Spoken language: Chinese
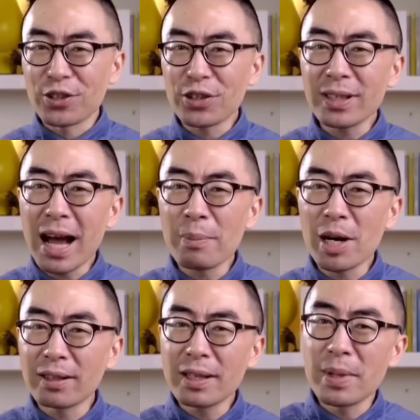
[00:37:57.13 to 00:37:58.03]
只是纳
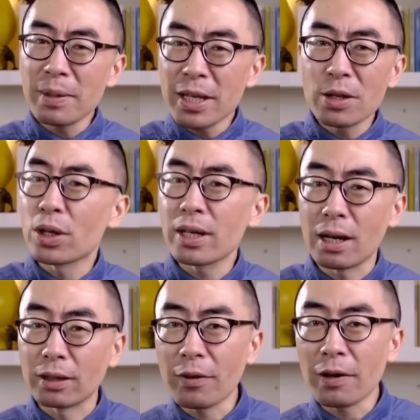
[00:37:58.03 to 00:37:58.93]
闷儿，这明明有更
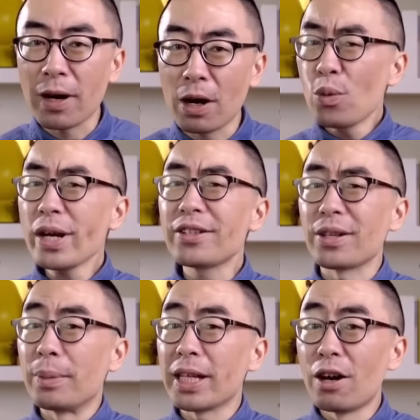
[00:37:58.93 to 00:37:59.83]
好的方法，为
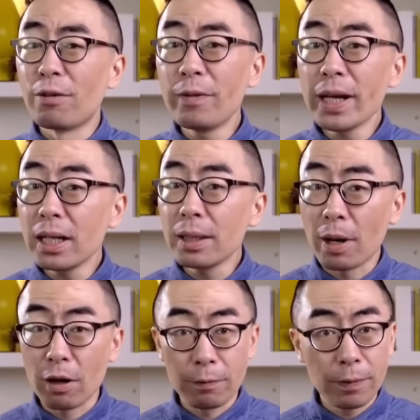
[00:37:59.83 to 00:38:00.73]
什么要费力
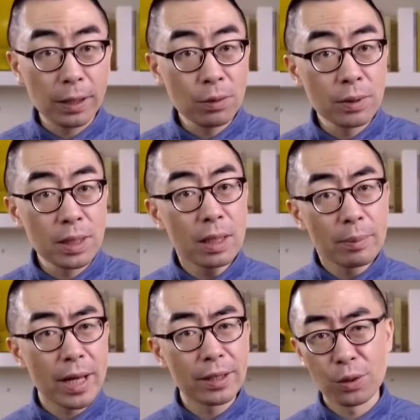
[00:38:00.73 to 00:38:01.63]
跑发动机
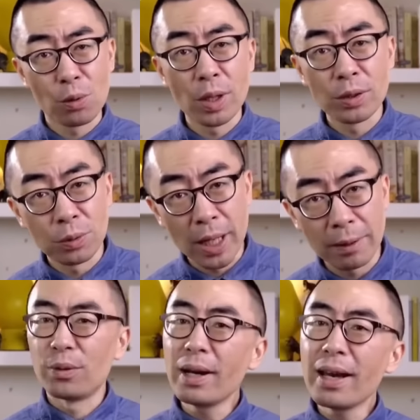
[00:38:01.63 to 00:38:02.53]
里面求关注
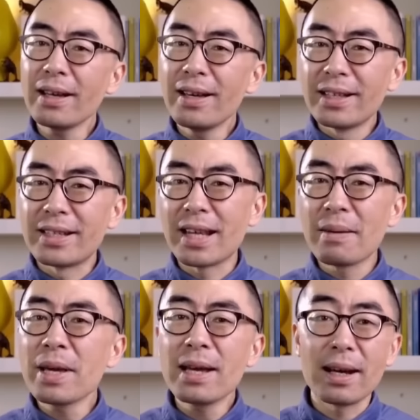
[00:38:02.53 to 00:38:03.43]
呢？原来
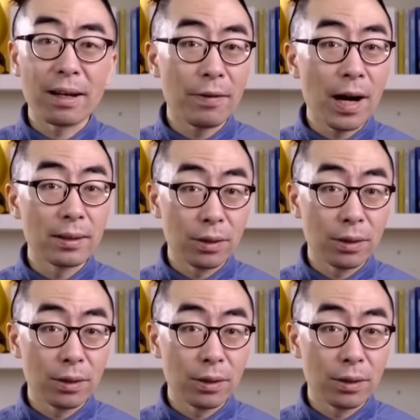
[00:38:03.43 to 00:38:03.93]
前面2个方